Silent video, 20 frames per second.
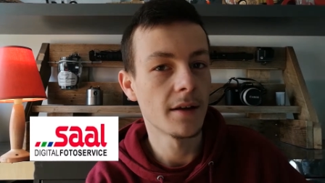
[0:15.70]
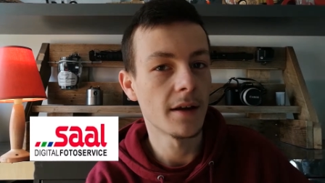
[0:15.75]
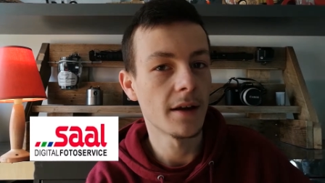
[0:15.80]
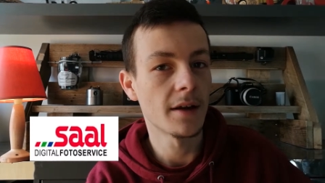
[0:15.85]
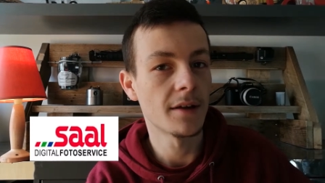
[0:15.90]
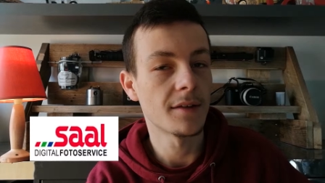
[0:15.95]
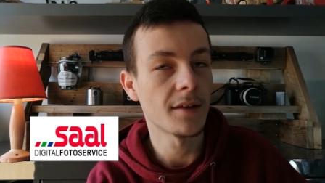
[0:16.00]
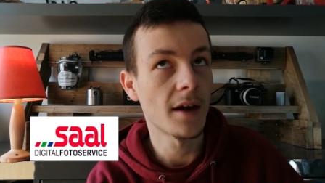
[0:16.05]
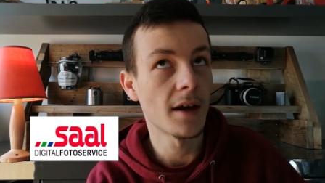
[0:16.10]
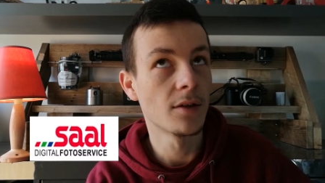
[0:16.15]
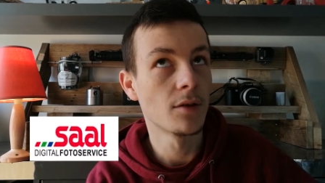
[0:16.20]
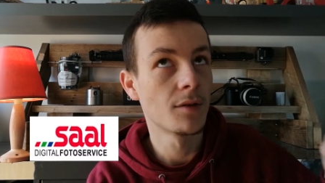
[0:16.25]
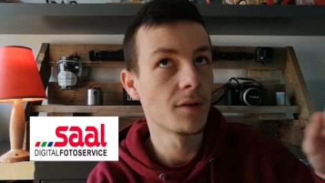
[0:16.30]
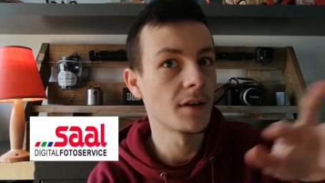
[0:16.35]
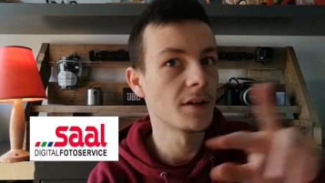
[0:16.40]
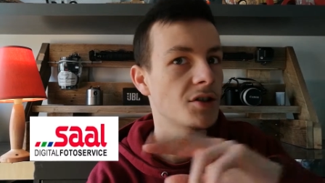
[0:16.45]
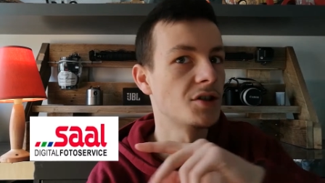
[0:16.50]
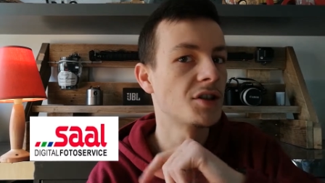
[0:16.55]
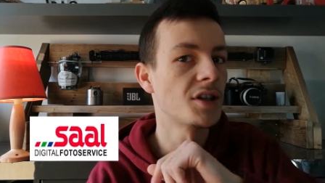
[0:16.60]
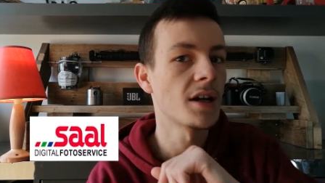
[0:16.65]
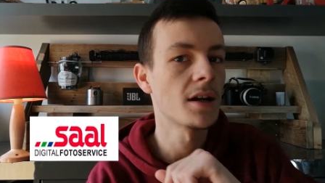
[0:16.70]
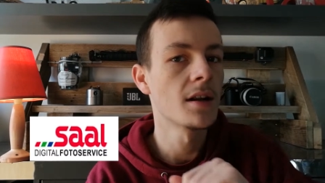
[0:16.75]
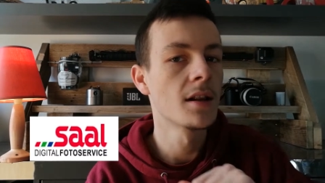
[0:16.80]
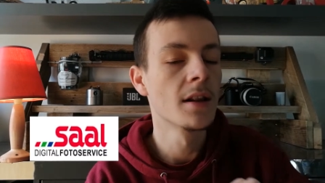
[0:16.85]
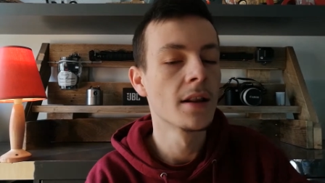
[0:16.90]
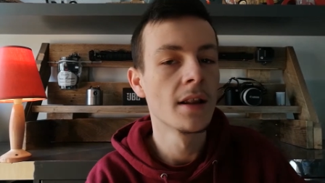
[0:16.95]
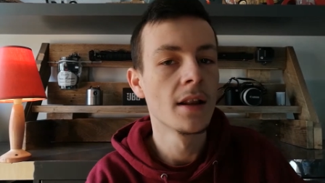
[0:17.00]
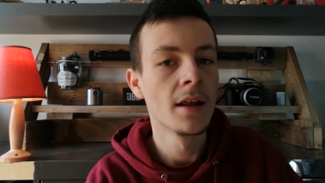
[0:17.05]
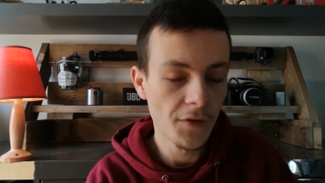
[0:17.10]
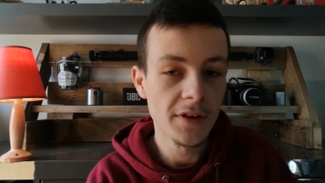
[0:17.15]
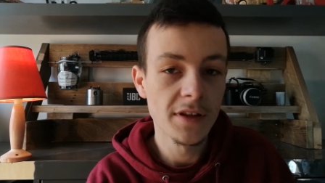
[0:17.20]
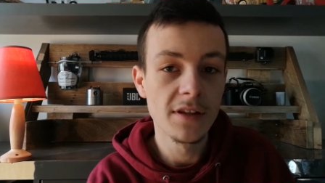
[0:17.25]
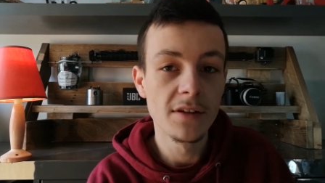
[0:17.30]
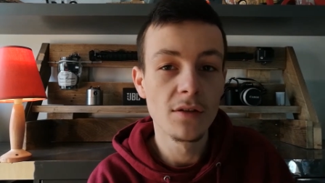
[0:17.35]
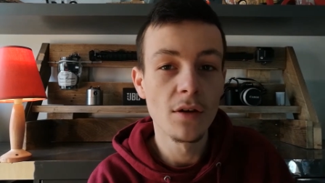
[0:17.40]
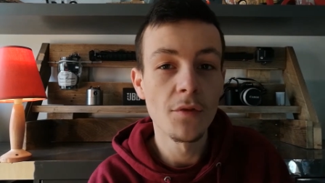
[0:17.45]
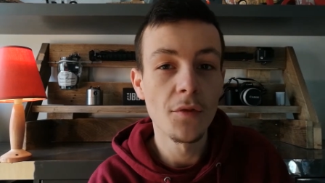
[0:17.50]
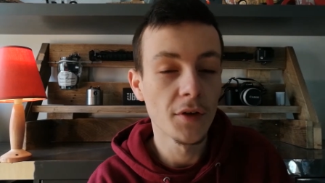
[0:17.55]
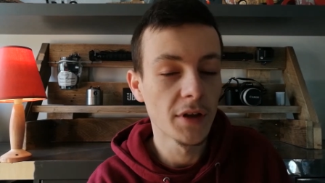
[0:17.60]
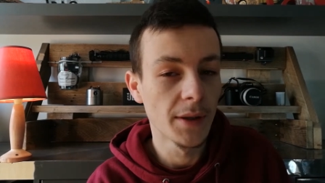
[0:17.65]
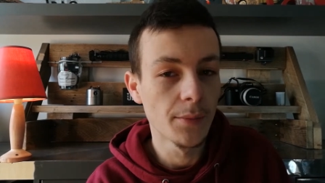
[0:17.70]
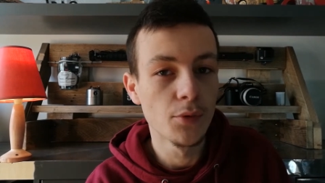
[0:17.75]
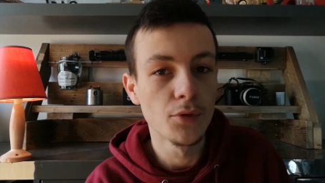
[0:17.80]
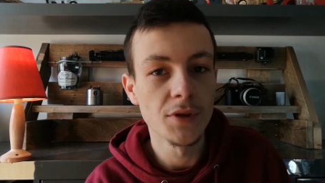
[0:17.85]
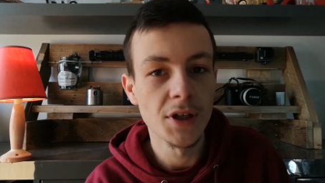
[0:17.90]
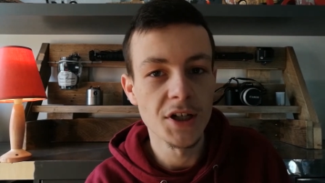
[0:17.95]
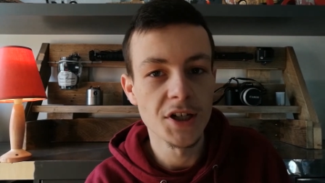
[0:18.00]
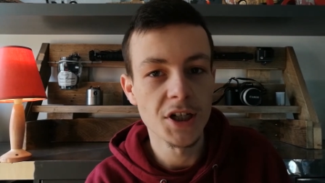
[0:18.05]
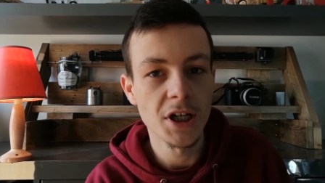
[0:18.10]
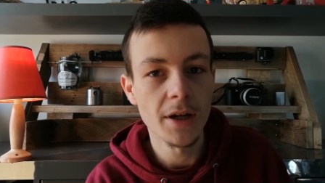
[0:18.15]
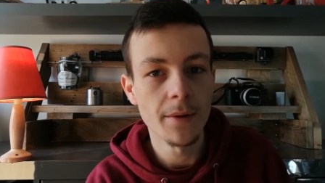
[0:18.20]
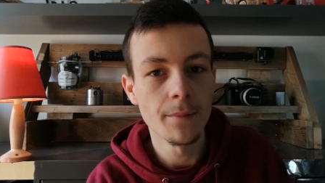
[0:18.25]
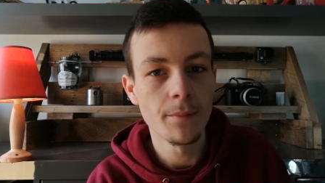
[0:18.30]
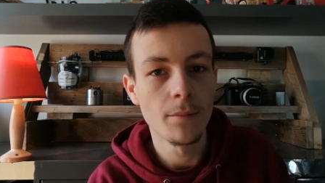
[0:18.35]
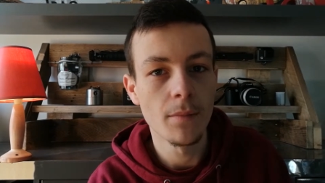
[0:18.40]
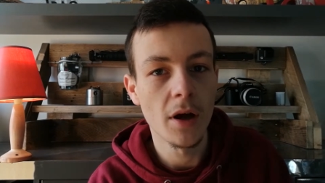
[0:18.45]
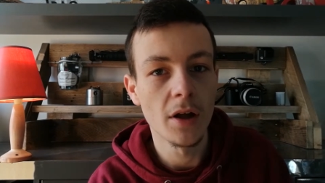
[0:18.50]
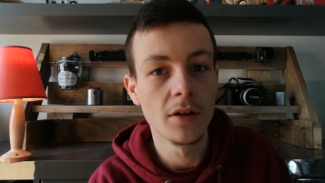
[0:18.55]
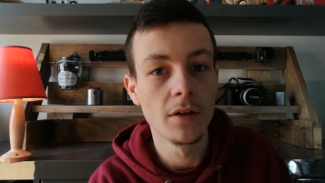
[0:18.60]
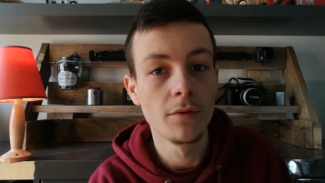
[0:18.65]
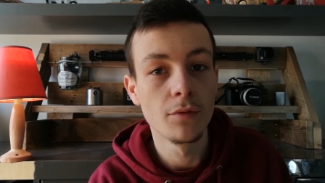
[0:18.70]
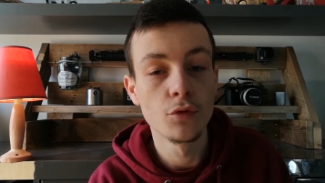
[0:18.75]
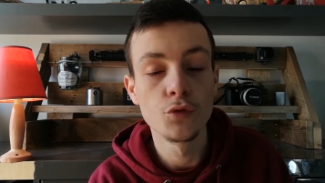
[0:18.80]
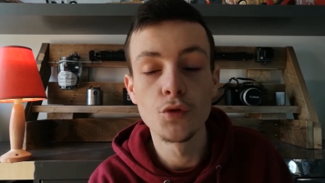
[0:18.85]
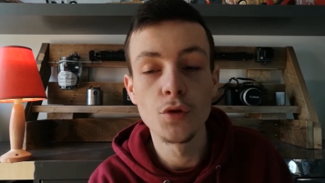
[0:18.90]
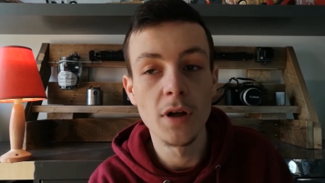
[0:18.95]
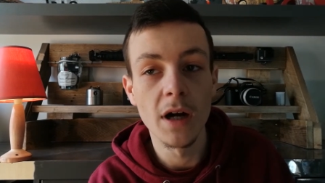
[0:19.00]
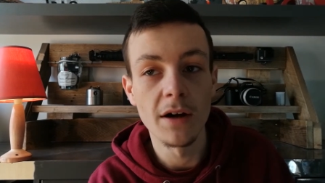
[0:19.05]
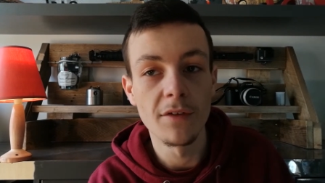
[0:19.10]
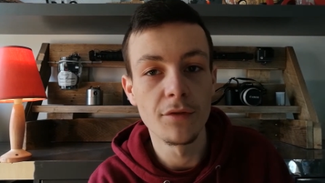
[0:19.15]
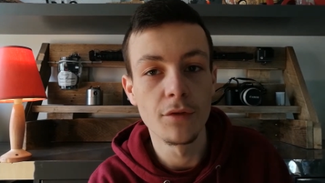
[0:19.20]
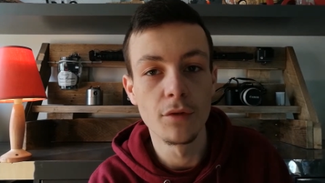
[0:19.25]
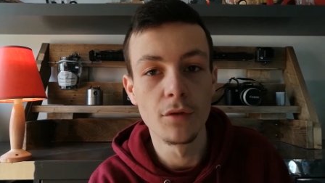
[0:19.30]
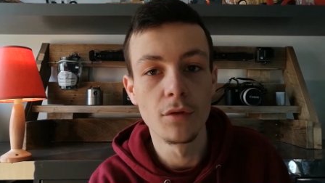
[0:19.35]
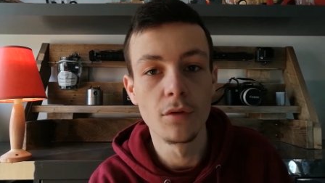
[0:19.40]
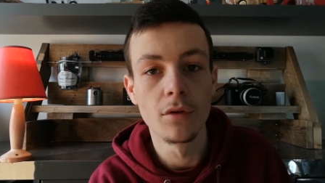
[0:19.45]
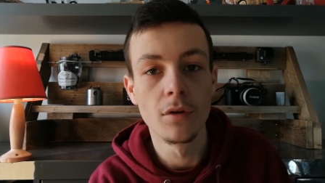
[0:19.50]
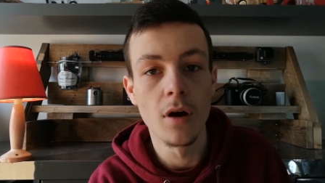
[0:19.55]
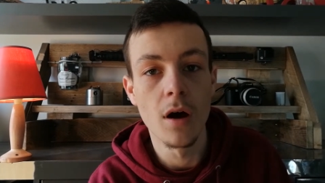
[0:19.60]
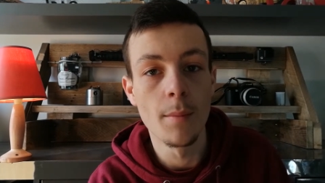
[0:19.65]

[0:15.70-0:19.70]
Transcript: sa Digital, qui offre des bons d'achat à des photographes euh,